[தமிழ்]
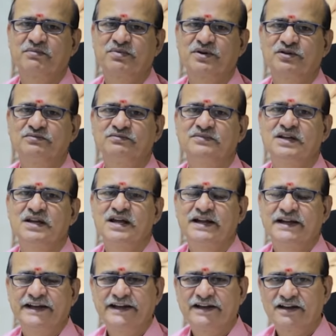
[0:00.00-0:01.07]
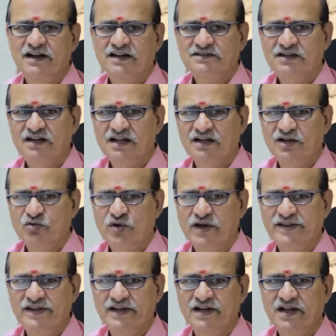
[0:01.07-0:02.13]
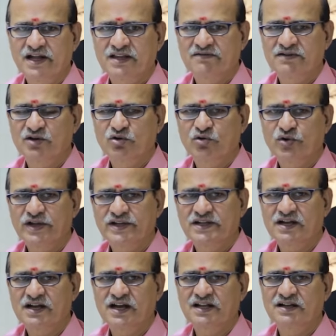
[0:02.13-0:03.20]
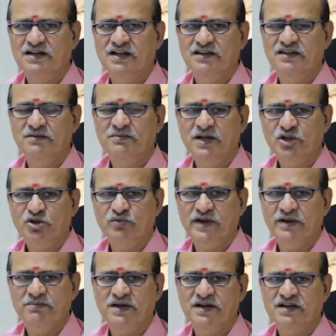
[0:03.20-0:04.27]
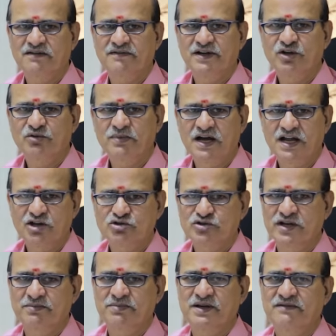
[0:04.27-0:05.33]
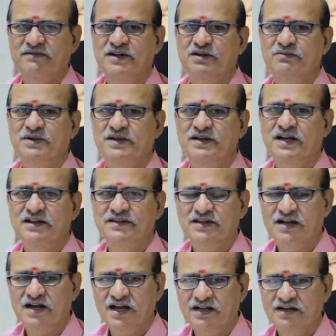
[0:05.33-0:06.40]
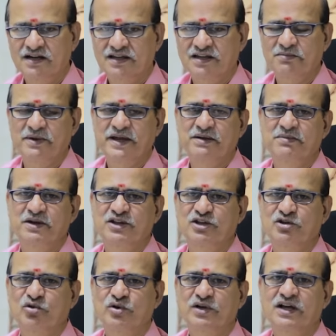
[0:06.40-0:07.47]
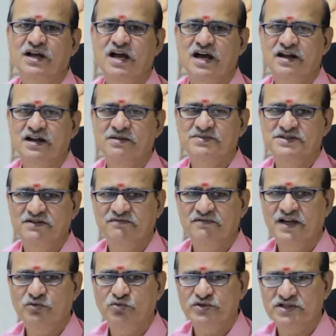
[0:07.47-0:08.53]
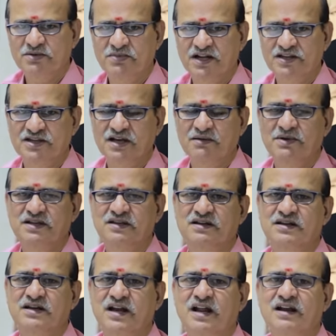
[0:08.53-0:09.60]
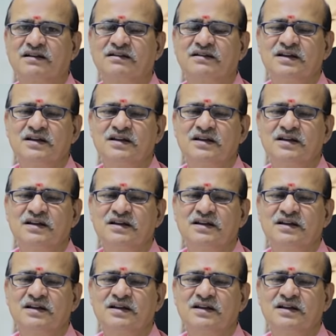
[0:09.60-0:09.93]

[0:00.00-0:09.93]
ஏற்படும் நீண்ட நாட்களாக குழந்தை இல்லாதவர்கள் கூட இந்த காலகட்டத்தில் மருத்துவரை பார்க்க வேண்டும் ஆலோசனை பெற வேண்டும் என்றால் இந்த காலகட்டத்தை பயன்படுத்திக்கோங்க காரணம் செவ்வாய் உச்சபலத்தில் அமர்ந்திருக்கிறார்